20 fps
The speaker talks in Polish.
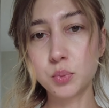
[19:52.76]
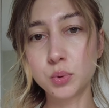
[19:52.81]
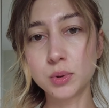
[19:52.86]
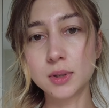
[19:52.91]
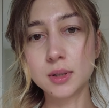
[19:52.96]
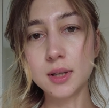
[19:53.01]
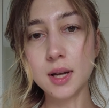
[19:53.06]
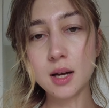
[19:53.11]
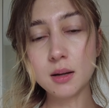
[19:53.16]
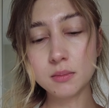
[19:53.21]

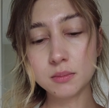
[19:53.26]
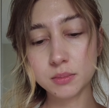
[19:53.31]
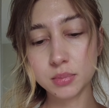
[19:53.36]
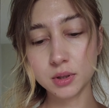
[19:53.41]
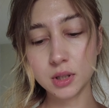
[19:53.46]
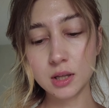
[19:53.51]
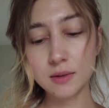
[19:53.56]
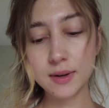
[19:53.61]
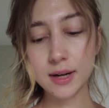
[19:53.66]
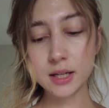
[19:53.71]
płótna,
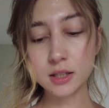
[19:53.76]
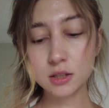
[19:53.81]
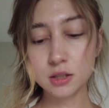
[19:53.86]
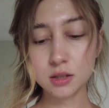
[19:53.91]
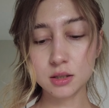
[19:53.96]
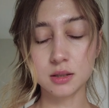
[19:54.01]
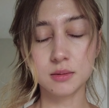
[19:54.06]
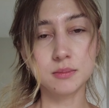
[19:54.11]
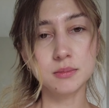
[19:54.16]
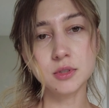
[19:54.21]

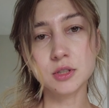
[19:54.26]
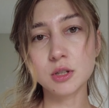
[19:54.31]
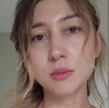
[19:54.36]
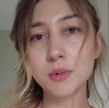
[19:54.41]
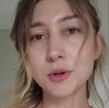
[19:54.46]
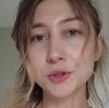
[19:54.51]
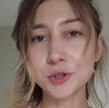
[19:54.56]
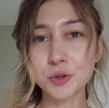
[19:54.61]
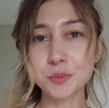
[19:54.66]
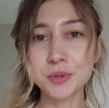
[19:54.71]
ponieważ
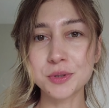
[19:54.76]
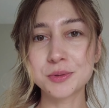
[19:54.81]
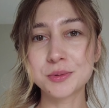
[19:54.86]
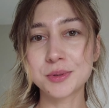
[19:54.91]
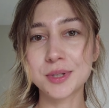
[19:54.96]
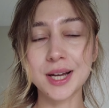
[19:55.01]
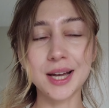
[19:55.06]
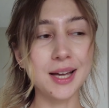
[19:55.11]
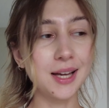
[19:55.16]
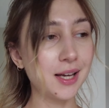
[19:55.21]
są osoby,
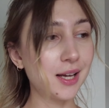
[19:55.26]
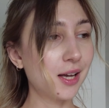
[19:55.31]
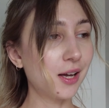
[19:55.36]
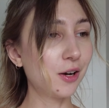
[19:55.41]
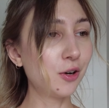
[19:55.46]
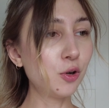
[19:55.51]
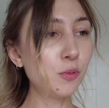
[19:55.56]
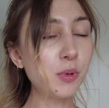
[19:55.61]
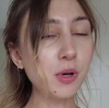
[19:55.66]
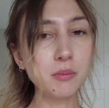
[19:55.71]
które
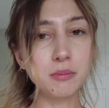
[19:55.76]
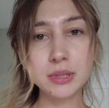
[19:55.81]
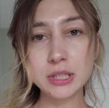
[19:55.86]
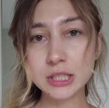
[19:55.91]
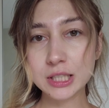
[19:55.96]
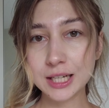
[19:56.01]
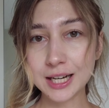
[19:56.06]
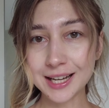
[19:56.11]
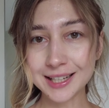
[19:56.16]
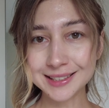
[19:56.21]
lubią
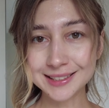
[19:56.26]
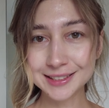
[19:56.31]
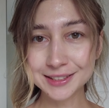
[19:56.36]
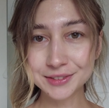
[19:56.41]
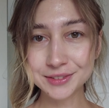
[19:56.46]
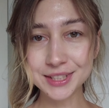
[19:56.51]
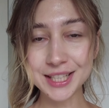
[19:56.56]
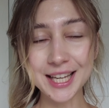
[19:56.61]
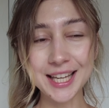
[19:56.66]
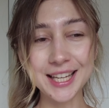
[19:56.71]
być
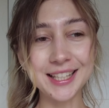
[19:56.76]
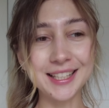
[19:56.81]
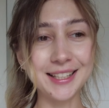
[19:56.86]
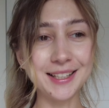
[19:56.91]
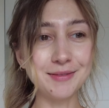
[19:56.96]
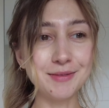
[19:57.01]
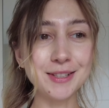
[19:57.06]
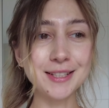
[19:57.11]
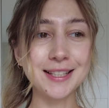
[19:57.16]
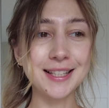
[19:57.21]
kreatywne
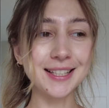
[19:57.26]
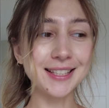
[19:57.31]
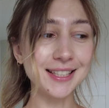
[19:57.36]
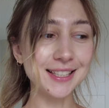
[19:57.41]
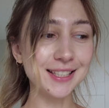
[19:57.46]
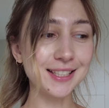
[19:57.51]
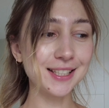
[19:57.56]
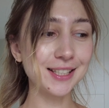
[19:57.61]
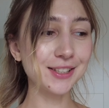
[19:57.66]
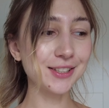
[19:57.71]
i myślę
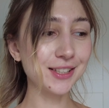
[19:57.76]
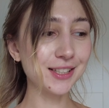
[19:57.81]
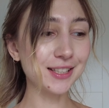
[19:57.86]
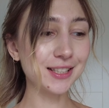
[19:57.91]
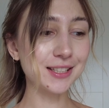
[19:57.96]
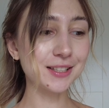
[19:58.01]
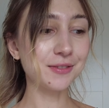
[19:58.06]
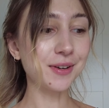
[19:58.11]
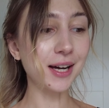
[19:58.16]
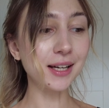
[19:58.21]
też, że to
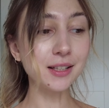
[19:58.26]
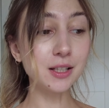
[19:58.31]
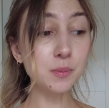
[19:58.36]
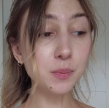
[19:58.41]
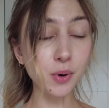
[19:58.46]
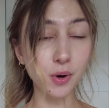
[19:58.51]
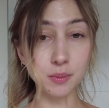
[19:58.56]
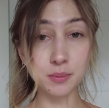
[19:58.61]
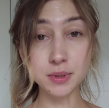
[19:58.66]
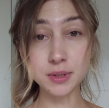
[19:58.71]
jest fajny
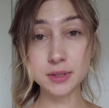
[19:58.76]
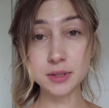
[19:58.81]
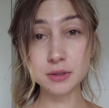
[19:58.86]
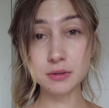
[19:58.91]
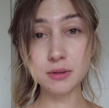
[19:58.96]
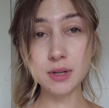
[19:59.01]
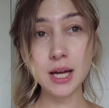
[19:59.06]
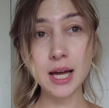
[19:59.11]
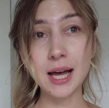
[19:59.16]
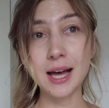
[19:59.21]

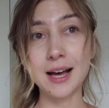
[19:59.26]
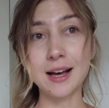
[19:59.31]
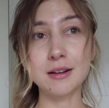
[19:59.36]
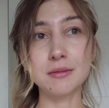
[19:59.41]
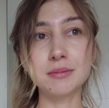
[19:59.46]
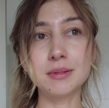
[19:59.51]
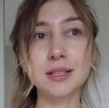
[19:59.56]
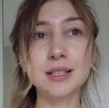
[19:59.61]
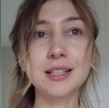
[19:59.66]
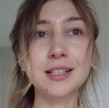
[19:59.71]
pomysł,
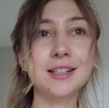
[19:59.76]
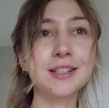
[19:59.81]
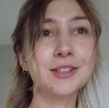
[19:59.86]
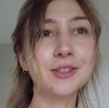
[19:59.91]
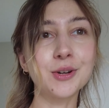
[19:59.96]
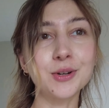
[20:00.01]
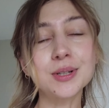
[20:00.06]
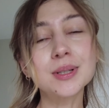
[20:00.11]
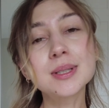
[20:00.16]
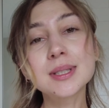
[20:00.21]
aby
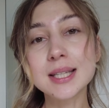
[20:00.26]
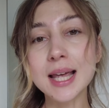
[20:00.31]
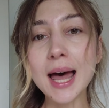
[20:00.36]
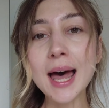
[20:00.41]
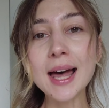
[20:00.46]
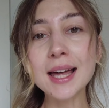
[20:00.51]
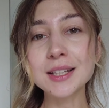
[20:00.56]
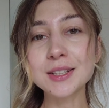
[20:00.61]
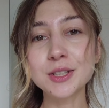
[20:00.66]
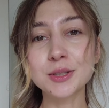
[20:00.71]
kto
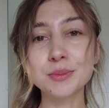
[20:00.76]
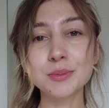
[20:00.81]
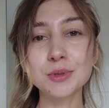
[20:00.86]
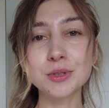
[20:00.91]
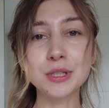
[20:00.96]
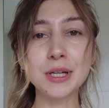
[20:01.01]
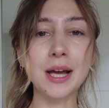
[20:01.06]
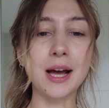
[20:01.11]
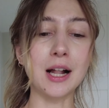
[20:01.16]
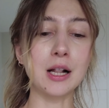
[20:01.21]
chce, to
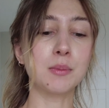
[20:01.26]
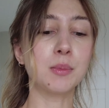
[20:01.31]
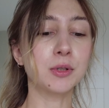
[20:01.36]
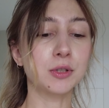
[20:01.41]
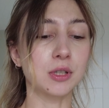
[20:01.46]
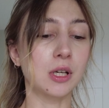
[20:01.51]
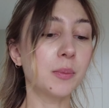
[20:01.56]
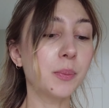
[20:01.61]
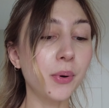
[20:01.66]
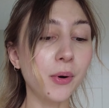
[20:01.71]
może albo
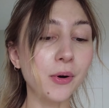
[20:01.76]
sobie